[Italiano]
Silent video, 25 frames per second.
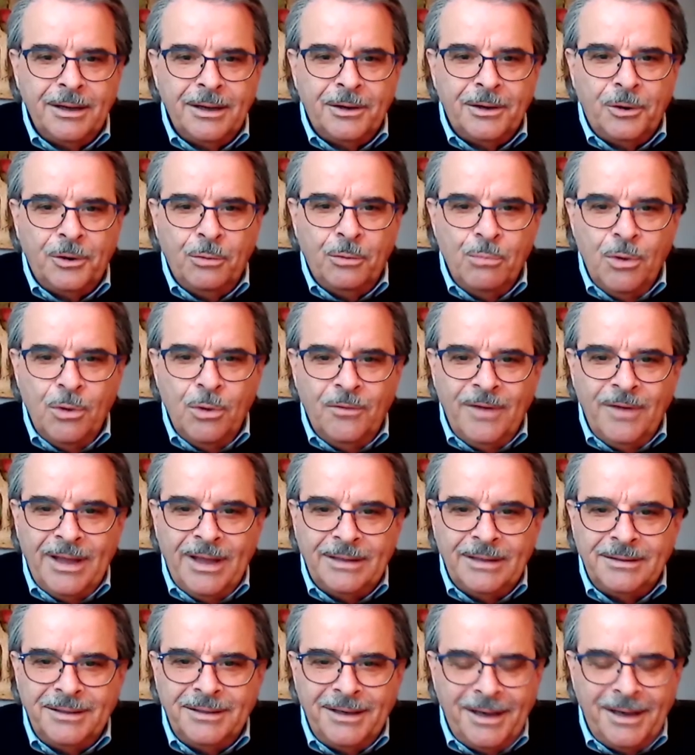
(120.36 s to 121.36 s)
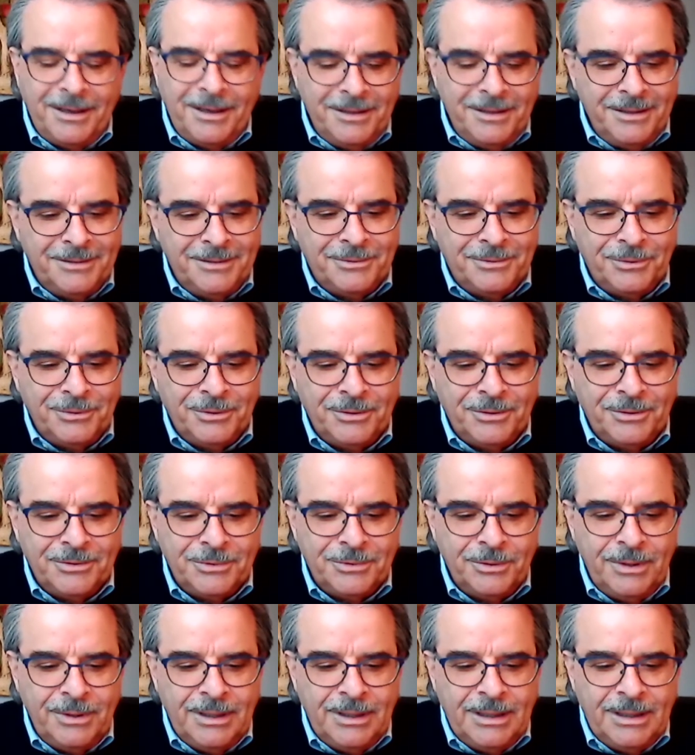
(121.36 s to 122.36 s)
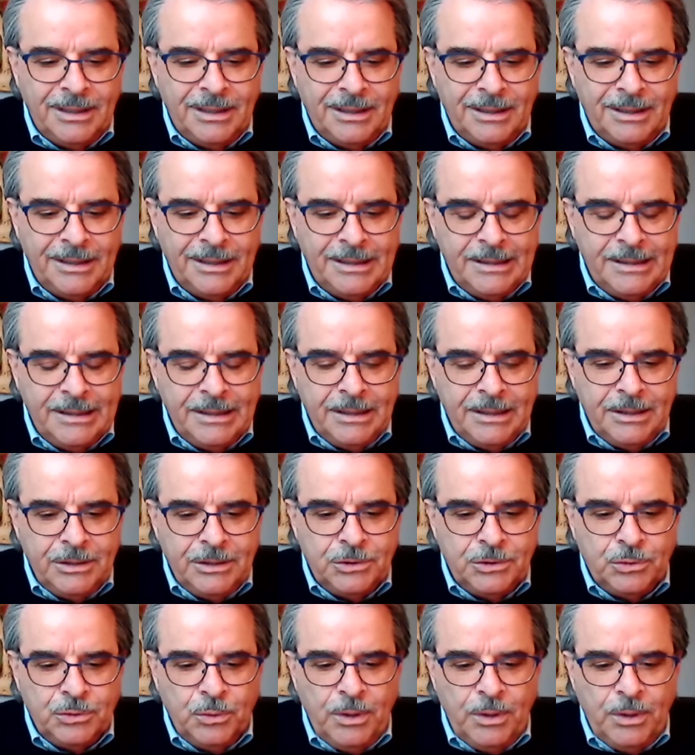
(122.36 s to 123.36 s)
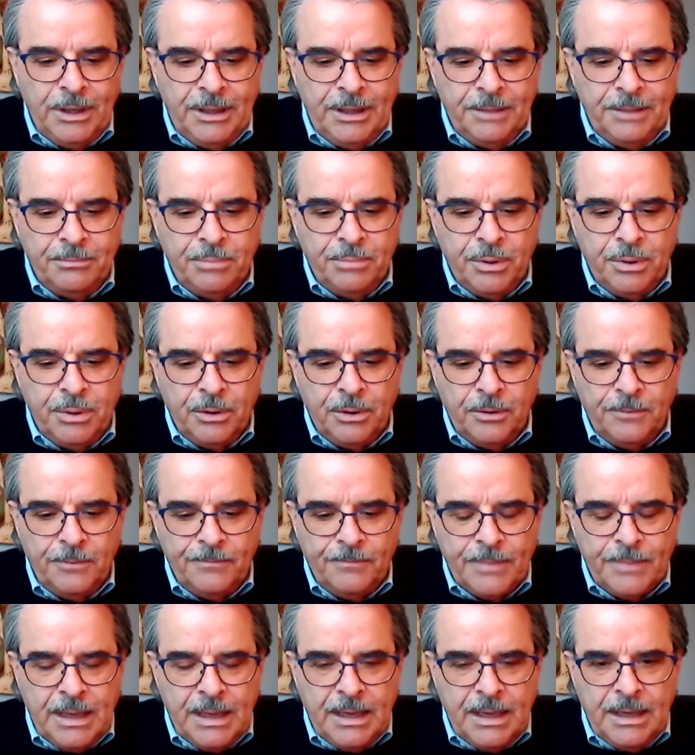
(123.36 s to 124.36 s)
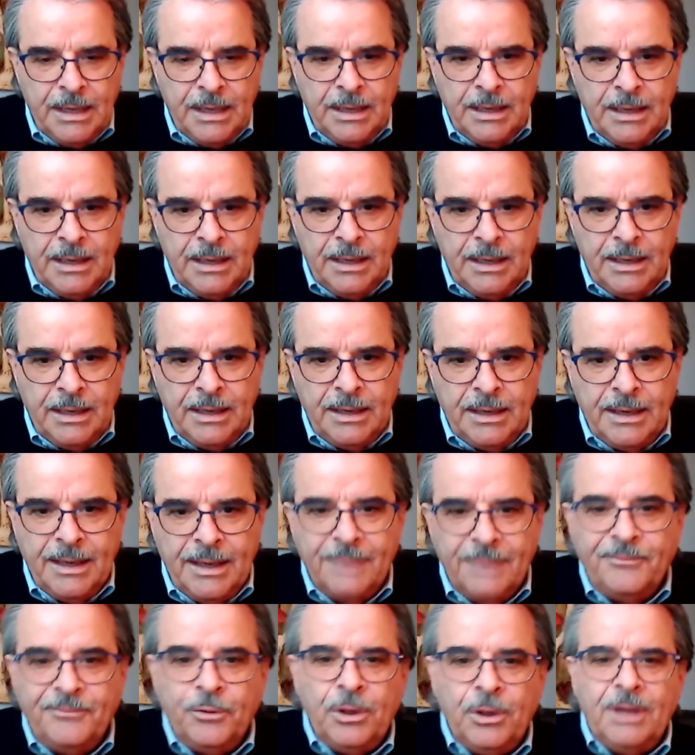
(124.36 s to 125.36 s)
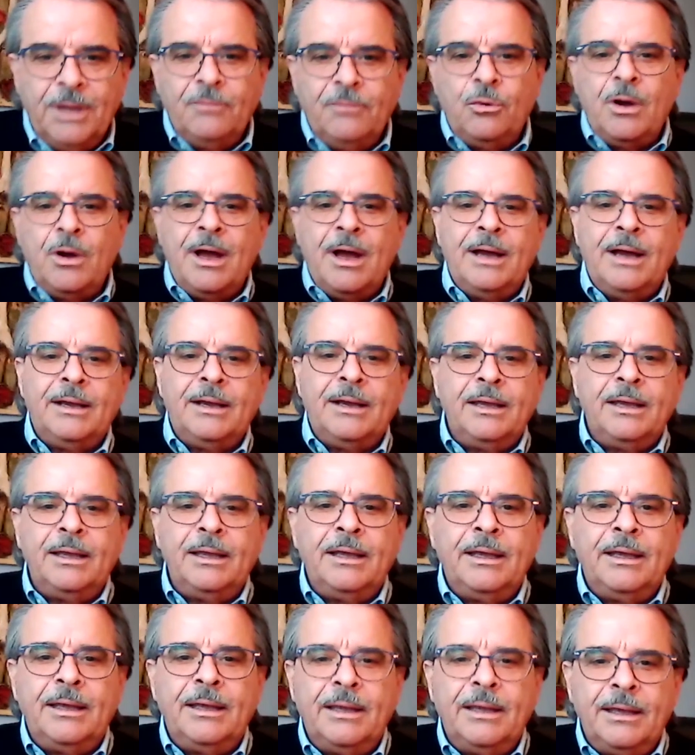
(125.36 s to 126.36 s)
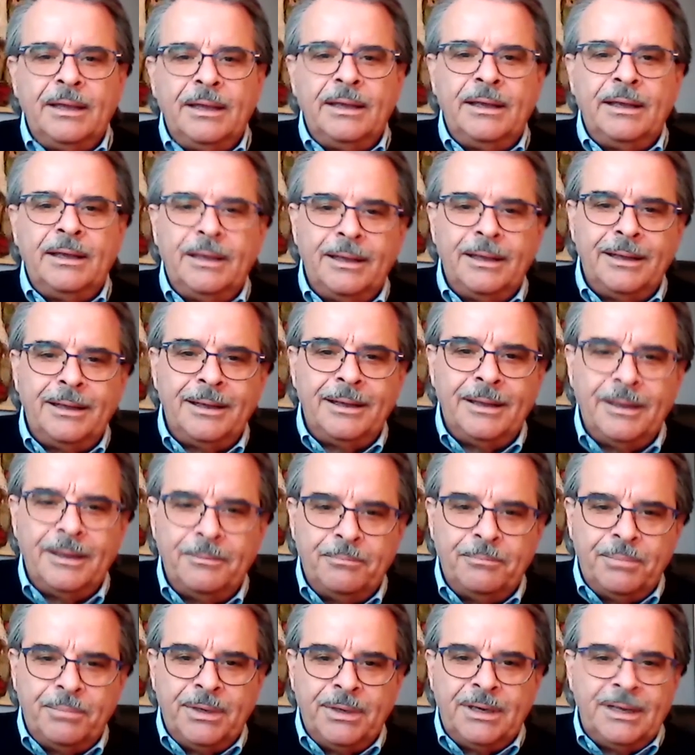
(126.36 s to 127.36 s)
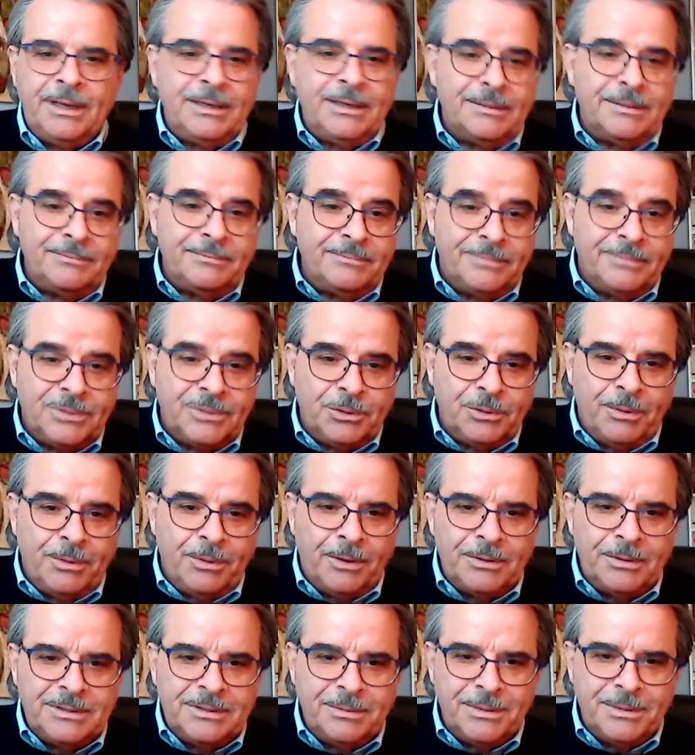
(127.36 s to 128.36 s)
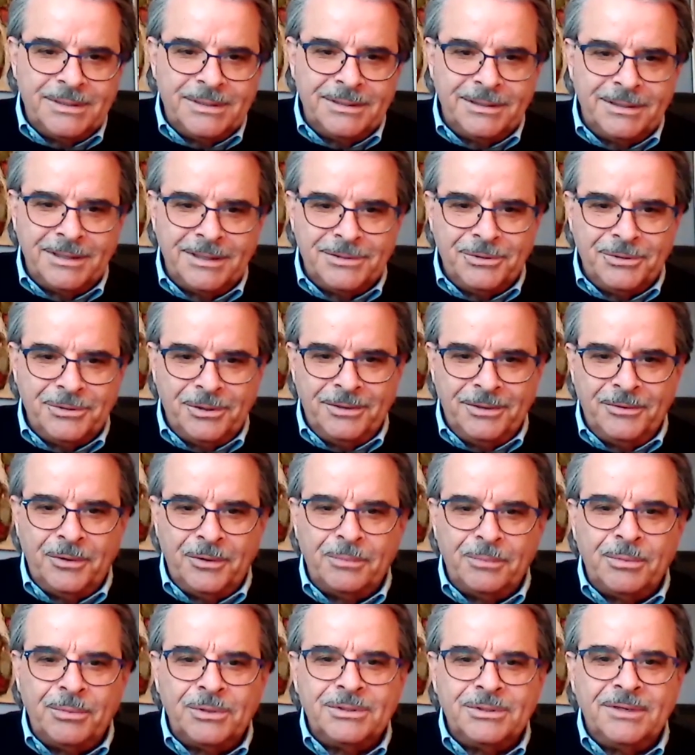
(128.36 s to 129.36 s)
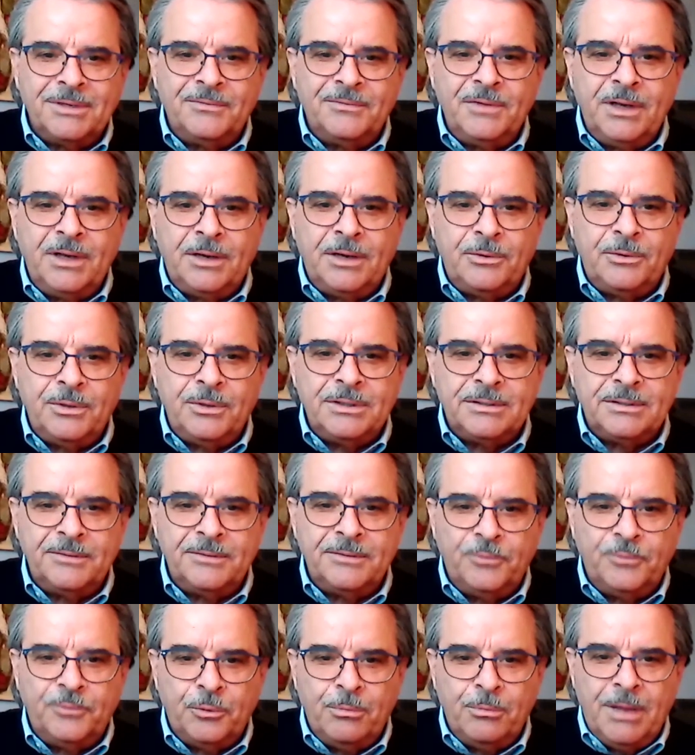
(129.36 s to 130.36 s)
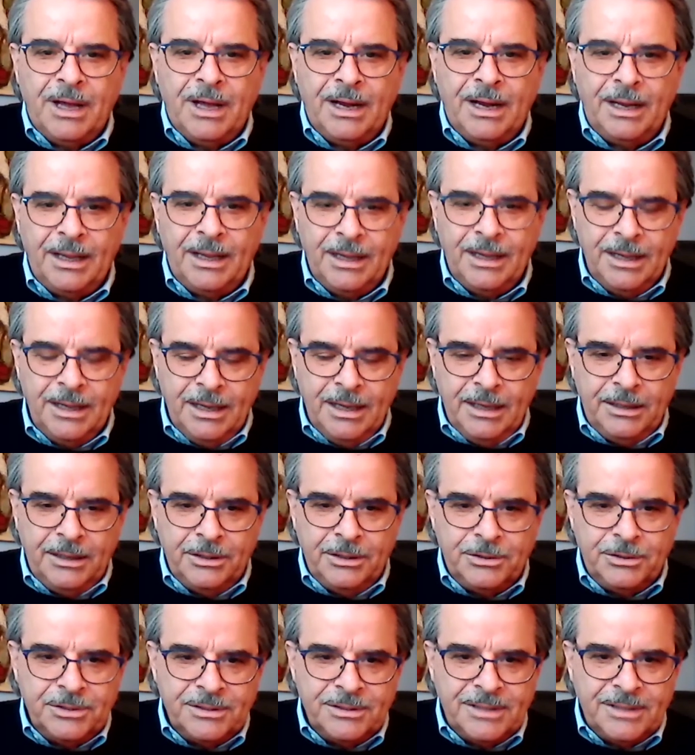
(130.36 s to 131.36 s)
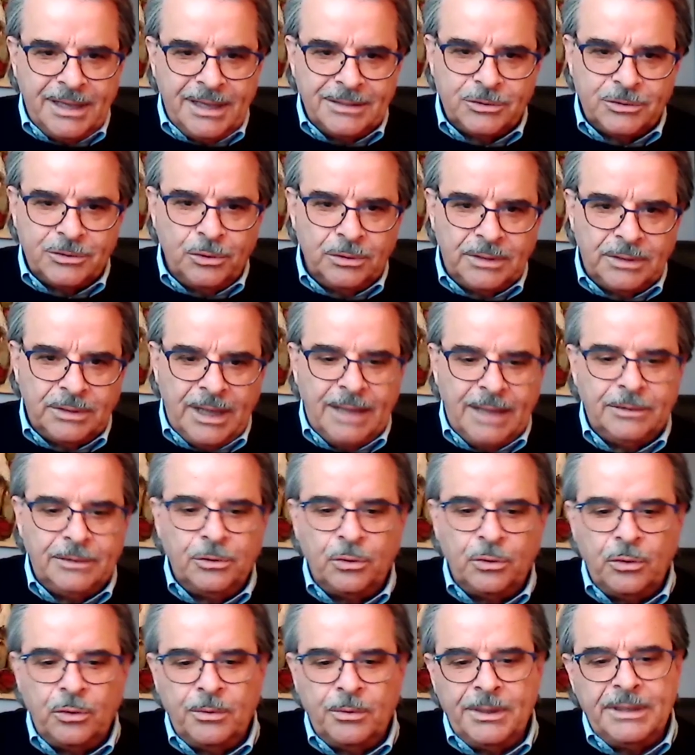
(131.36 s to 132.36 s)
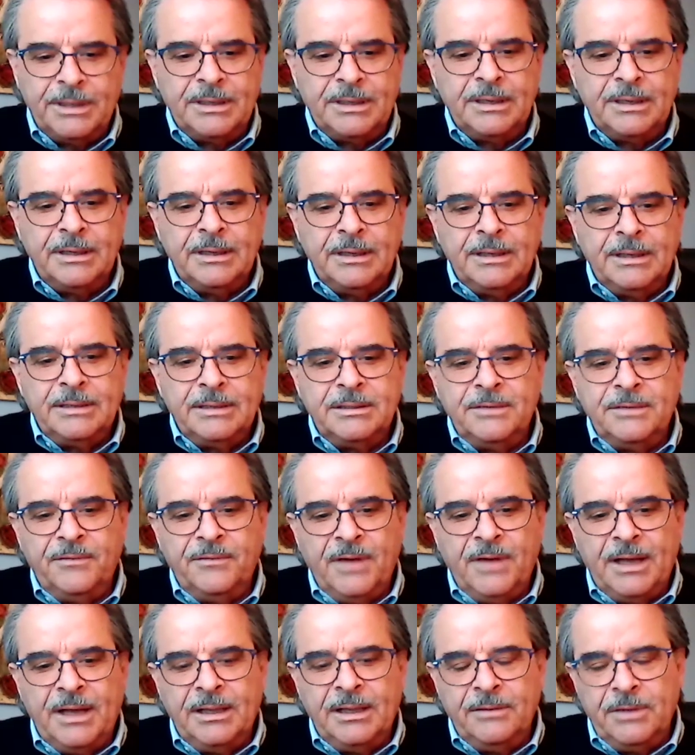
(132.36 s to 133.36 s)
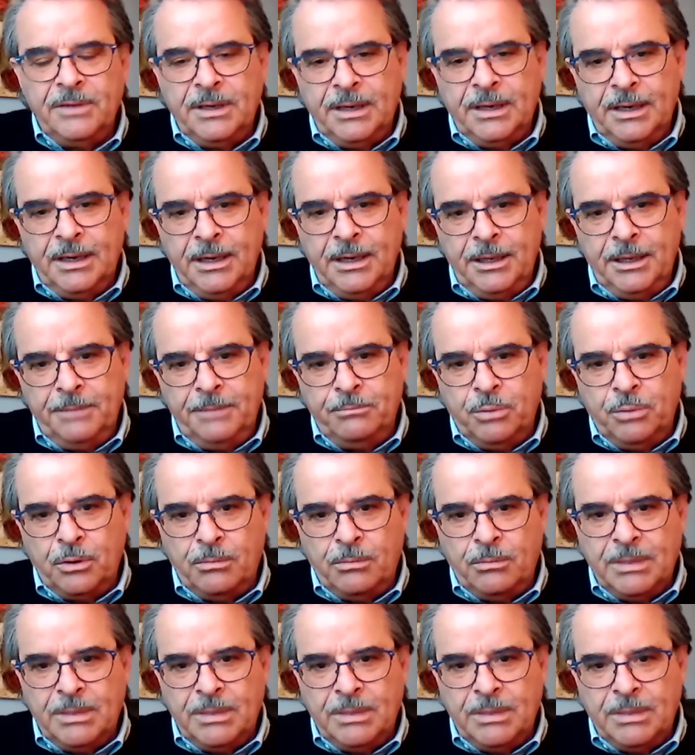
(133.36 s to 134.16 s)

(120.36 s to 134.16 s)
commoventi che hai detto sul, sul libro e, e, volevo anche, perché insomma queste presentazioni dovrebbero servire a questo, informare chi ci sta ascoltando come si fa ad avere il libro.